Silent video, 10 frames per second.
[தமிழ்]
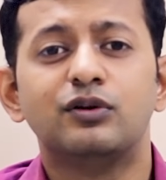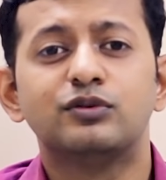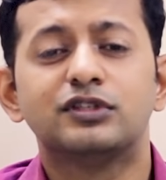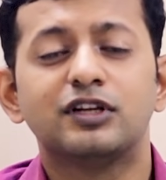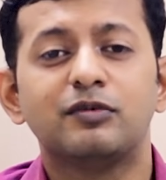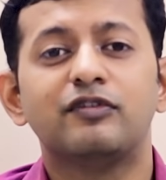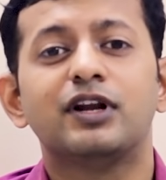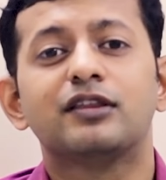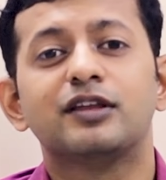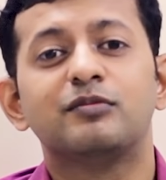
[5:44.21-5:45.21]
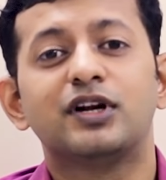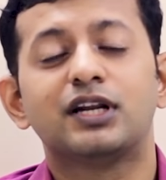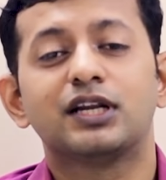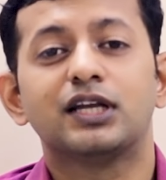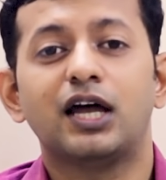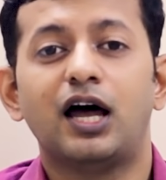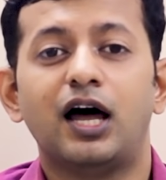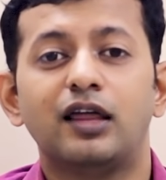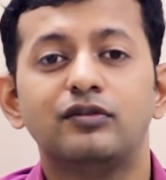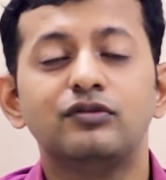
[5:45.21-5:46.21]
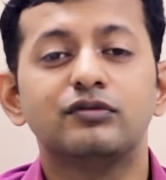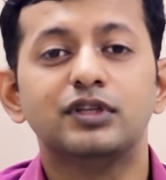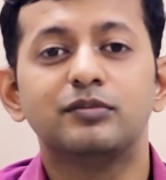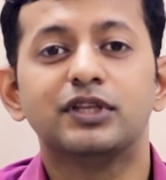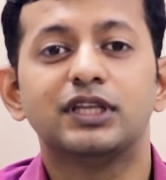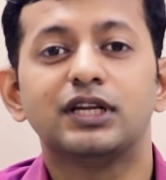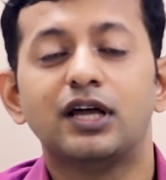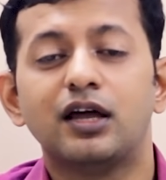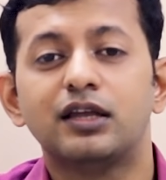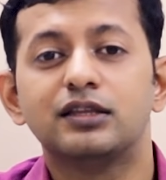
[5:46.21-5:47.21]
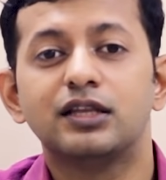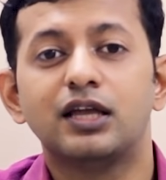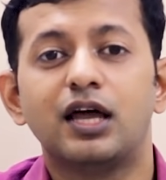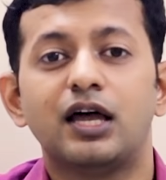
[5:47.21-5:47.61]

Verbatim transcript: லூஸ்தனமாக வேலை செய்ய மாட்டிருக்கு அதுவும் வந்து பார்த்திங்கன்னா இந்த